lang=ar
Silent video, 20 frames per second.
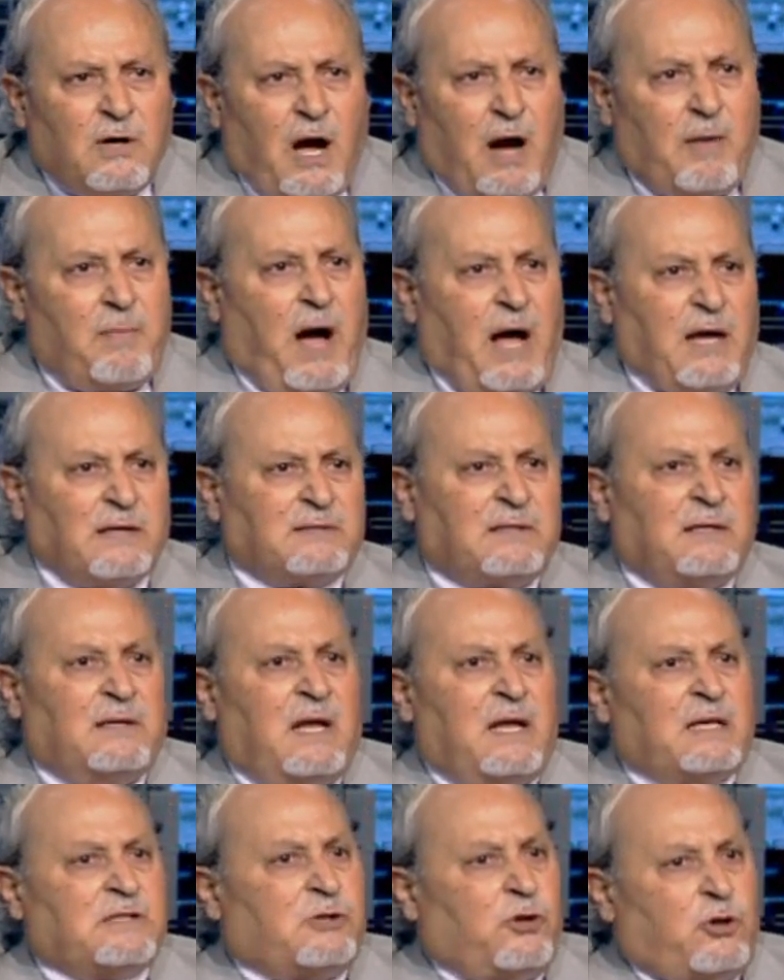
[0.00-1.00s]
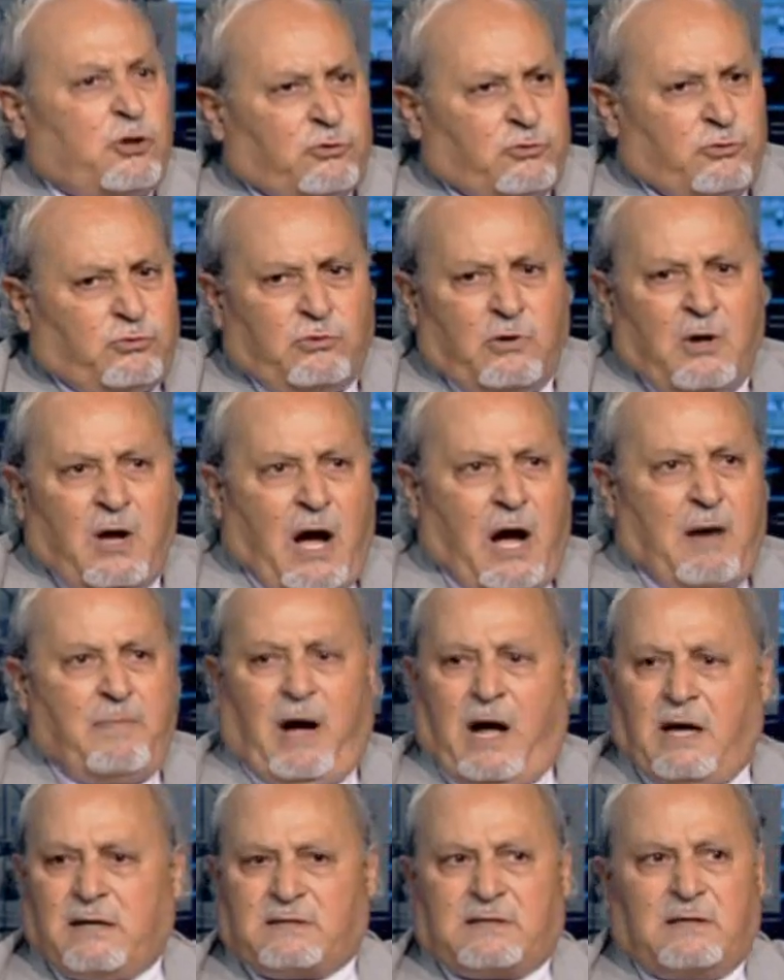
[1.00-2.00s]
عم يحصل لاسرته عم
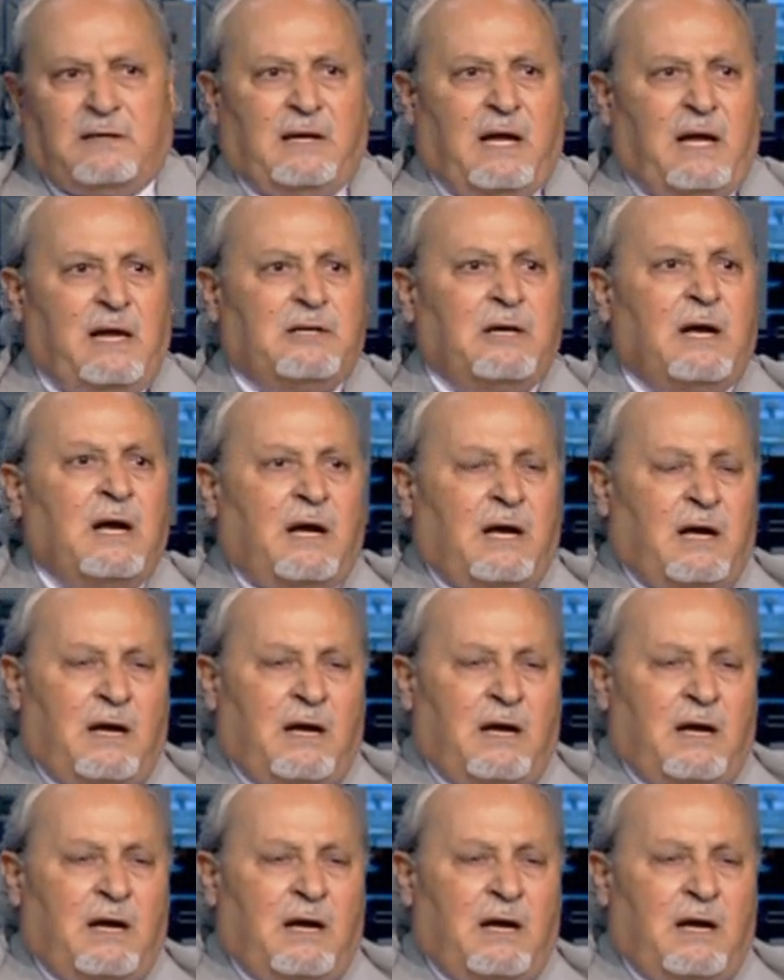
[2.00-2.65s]
يحصل